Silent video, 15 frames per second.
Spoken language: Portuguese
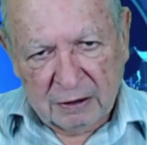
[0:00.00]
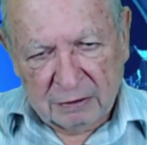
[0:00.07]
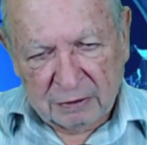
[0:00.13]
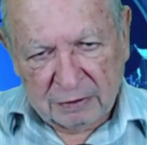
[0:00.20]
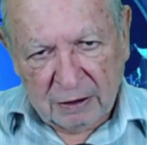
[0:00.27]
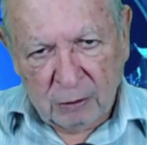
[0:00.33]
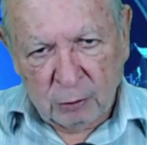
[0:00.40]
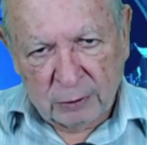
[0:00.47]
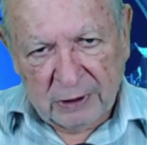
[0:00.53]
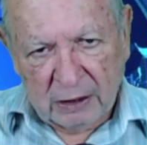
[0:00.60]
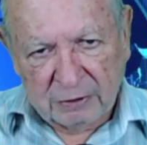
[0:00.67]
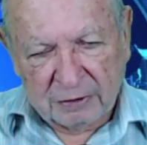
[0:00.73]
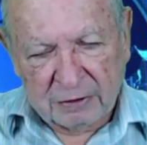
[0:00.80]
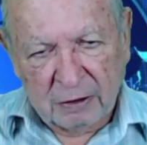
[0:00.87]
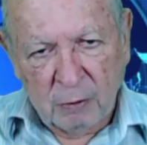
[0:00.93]

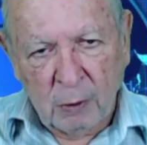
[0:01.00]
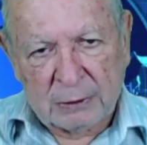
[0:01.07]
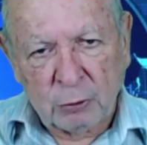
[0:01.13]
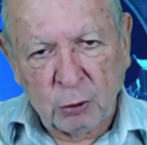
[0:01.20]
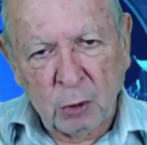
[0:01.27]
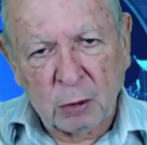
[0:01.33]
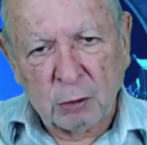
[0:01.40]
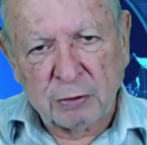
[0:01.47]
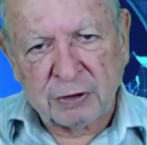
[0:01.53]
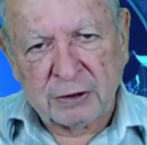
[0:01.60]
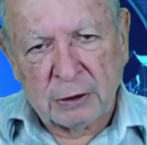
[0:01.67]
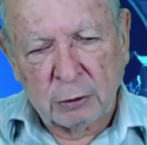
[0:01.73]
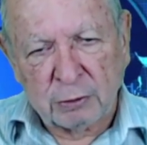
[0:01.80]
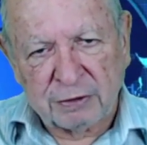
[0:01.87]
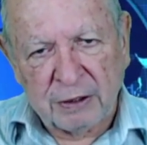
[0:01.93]
saudação a todos que
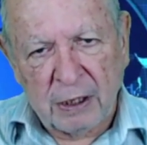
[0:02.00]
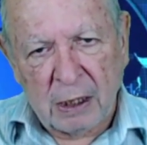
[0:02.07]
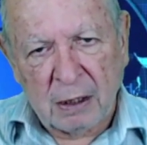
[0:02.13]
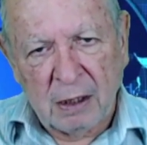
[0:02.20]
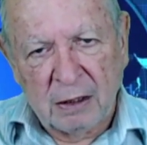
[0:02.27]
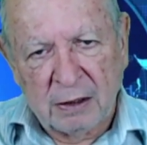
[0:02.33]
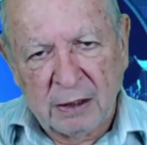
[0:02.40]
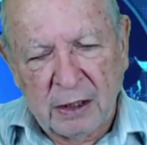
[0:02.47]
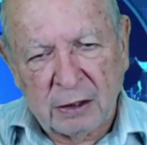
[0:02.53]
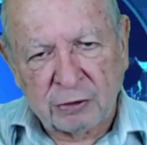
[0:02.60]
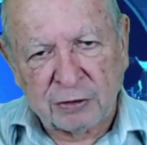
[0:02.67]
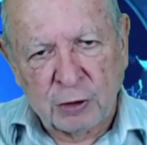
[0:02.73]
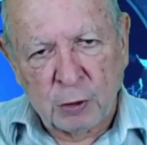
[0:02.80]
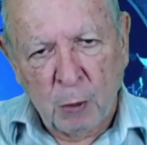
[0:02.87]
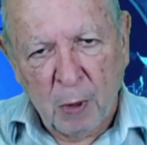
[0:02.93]
nos seguem
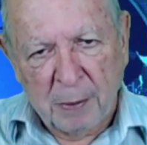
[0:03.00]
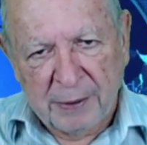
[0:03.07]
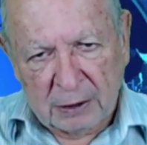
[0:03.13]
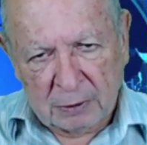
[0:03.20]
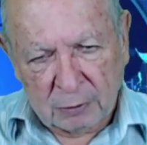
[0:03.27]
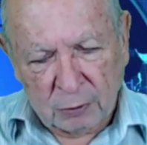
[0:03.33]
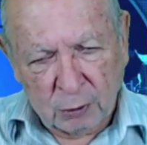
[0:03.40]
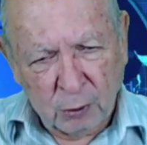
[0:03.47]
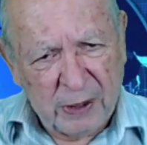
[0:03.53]
neste momento.